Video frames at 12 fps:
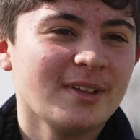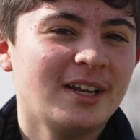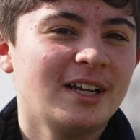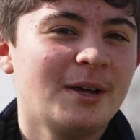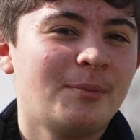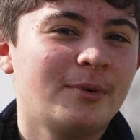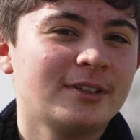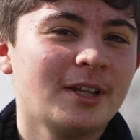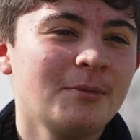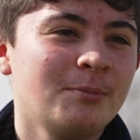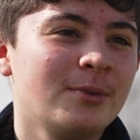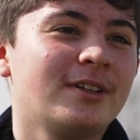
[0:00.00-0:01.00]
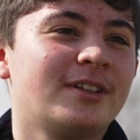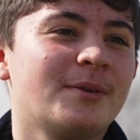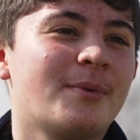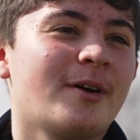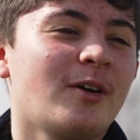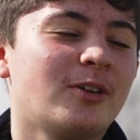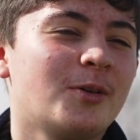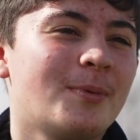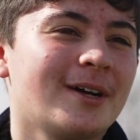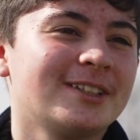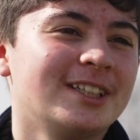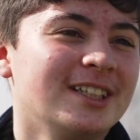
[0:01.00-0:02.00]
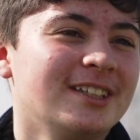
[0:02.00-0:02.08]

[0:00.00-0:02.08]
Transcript: La Bretagne peut être séparée en deux parties.